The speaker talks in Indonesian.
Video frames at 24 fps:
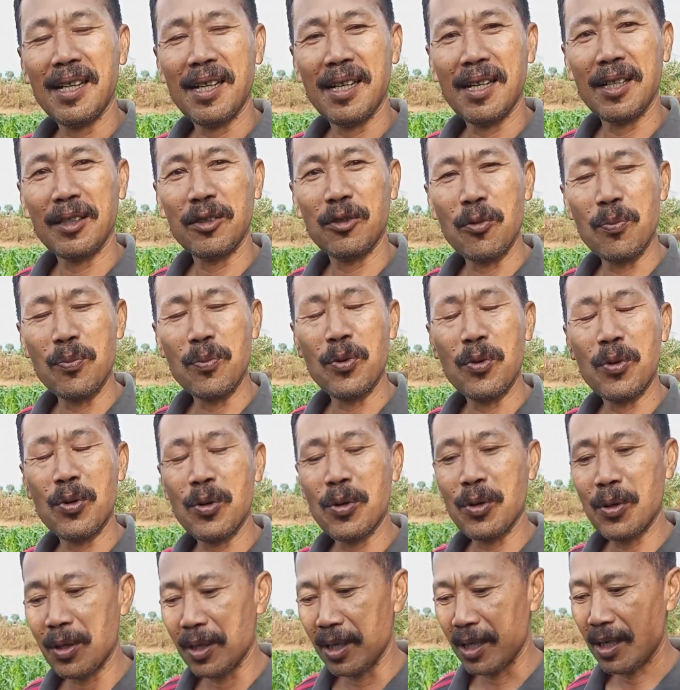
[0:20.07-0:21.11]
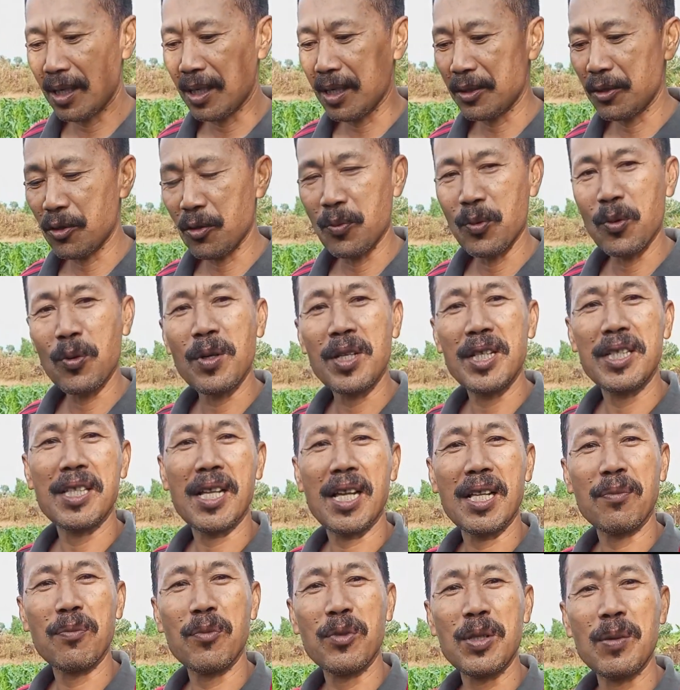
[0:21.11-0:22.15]
eh, tumbuh subur di
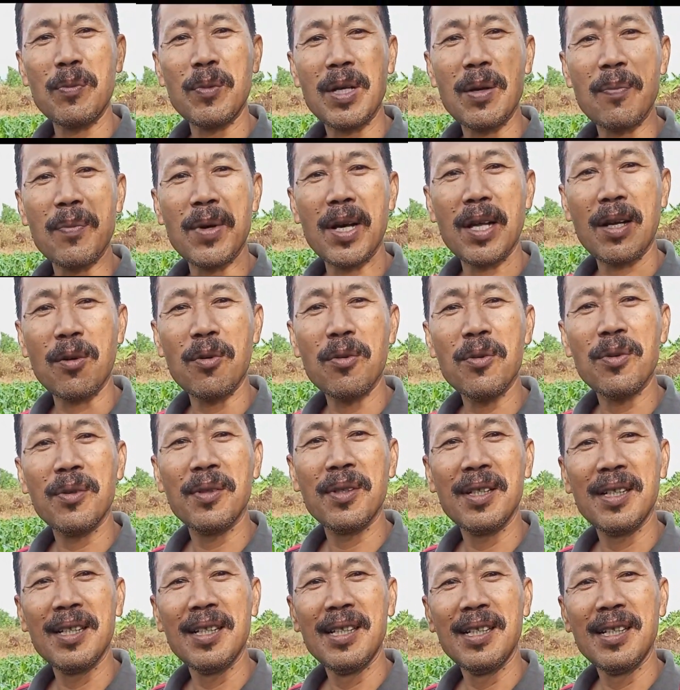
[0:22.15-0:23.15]
saat musim kemarau.